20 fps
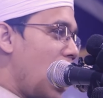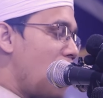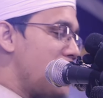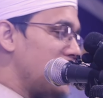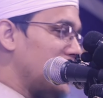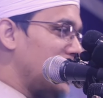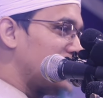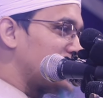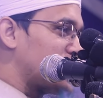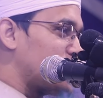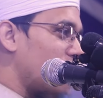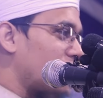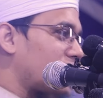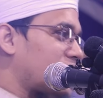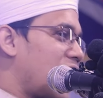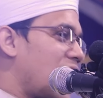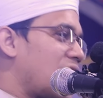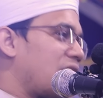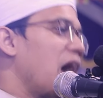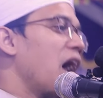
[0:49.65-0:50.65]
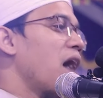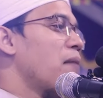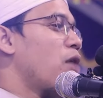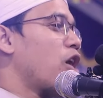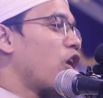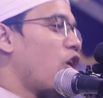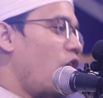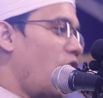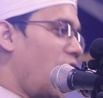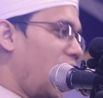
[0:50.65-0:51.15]
আমাদের সৎকা খেয়ে
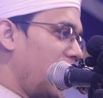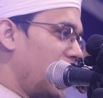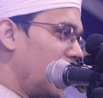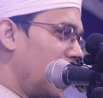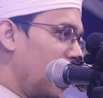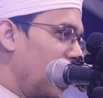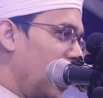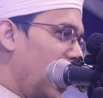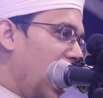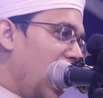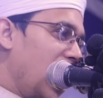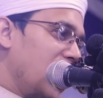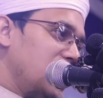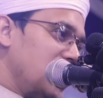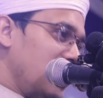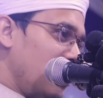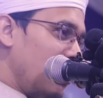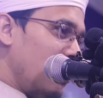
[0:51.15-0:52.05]
বড় হয় এই